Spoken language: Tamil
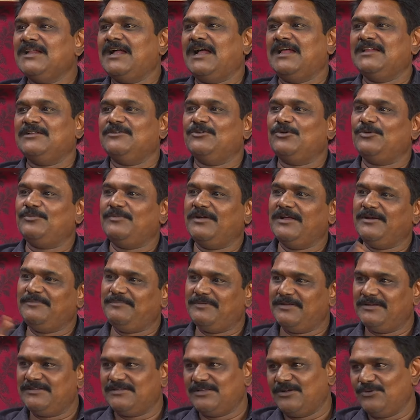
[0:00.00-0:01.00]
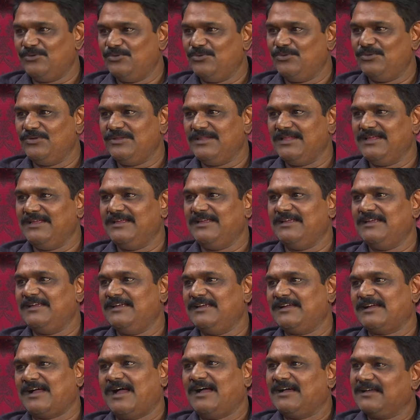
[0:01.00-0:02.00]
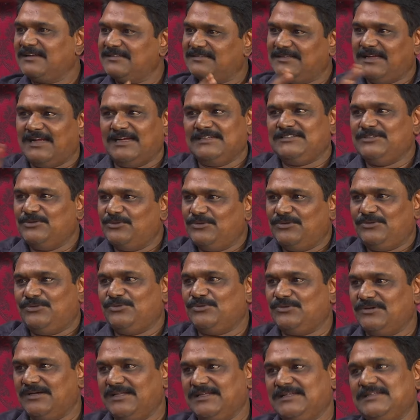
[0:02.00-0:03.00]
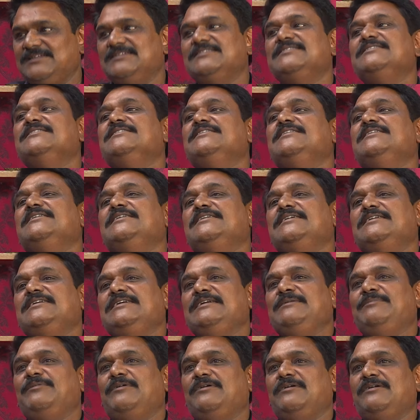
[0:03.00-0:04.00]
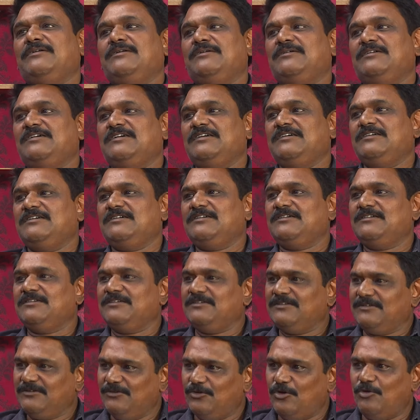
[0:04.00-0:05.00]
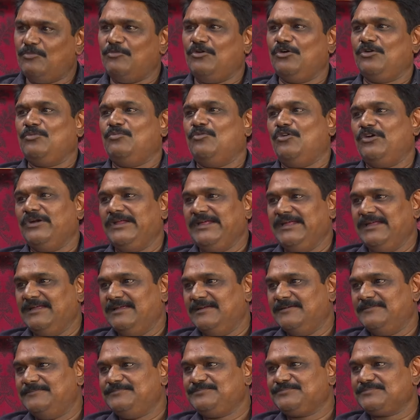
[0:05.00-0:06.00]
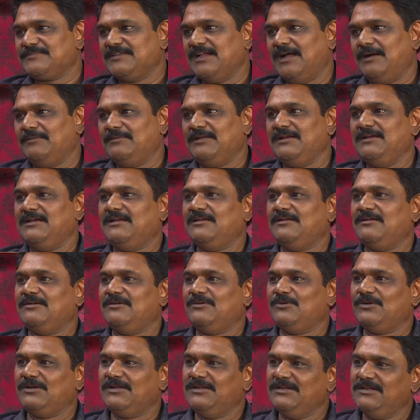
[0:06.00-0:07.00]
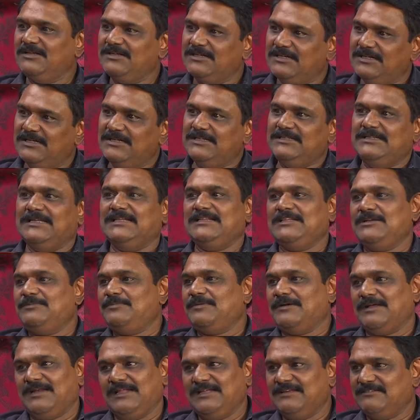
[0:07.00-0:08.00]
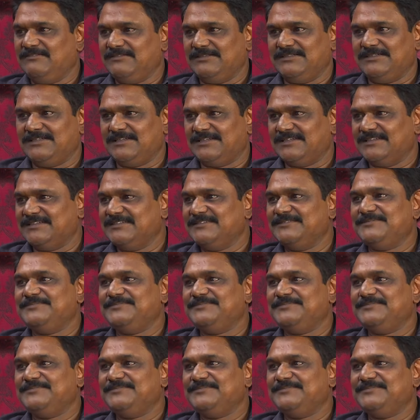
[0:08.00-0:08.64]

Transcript: அதை ஒரு மாதிரி பெருசாக ஊதி காங்கிரஸை ஆட்சி விட்டு தூக்குனாங்க இப்போது நோமோர் மோடி அப்படின்ற ஒரு எதிர்ப்பு அலைக்கு வந்துட்டாங்க